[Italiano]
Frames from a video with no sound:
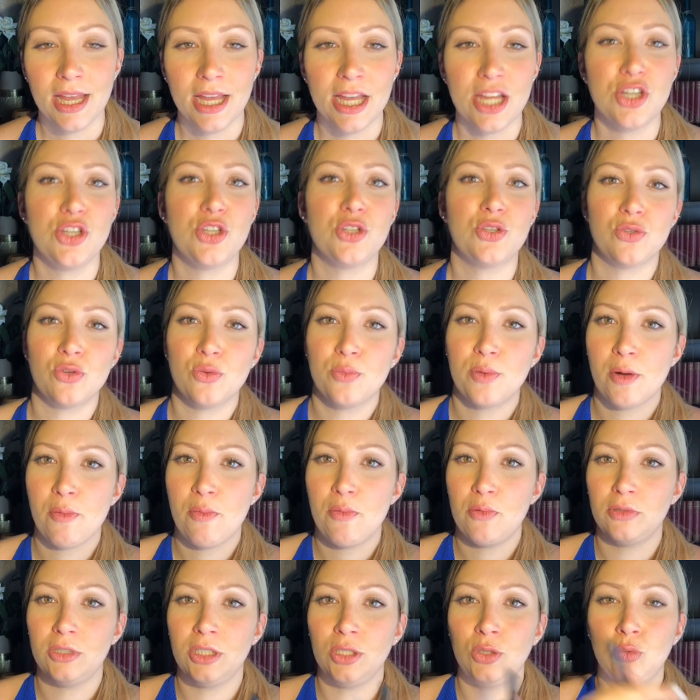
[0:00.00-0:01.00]
ci sono
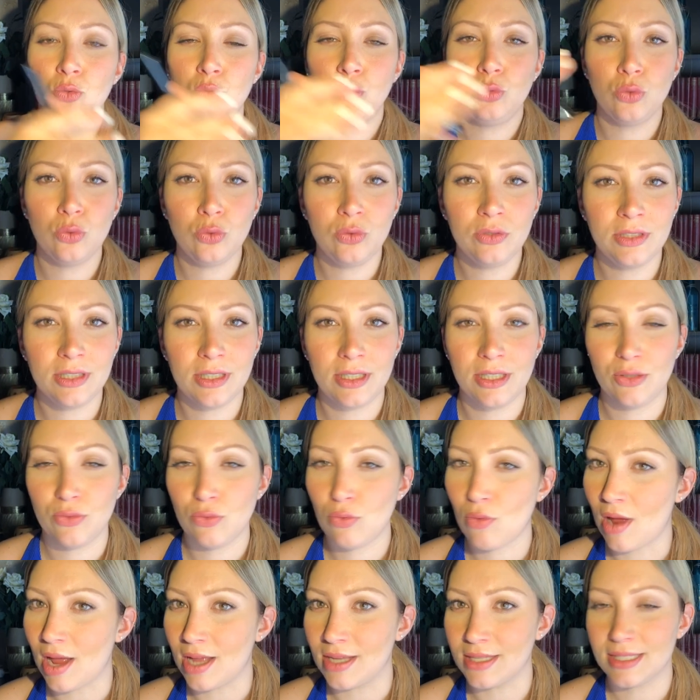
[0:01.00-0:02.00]
proprio di tutte le
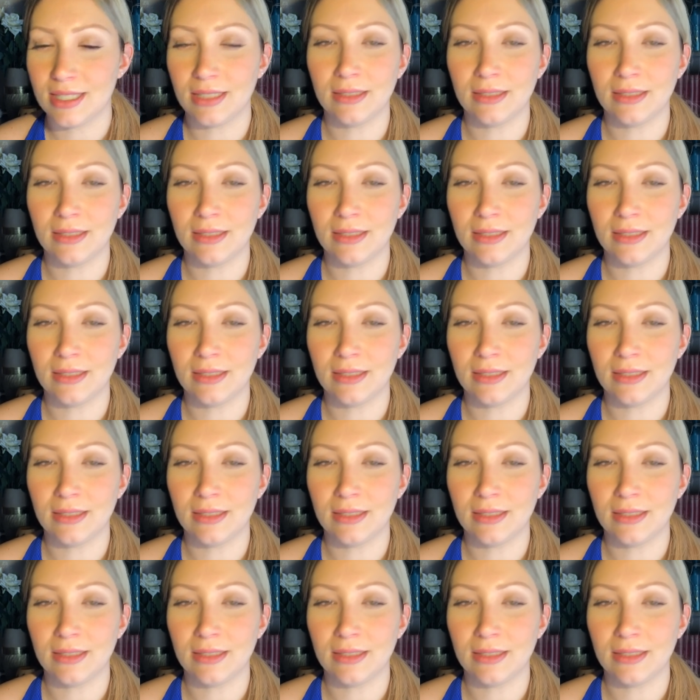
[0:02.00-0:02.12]
nuance.